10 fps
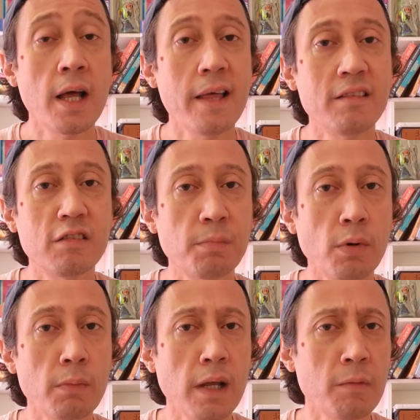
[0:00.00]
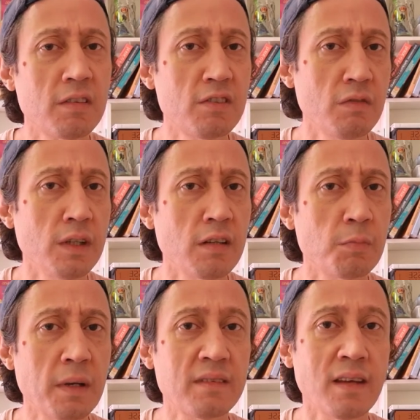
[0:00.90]
esses problemas de vidas
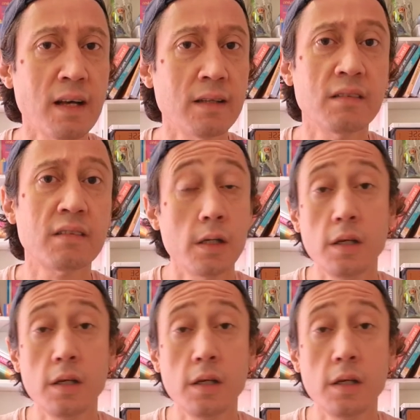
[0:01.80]
passadas.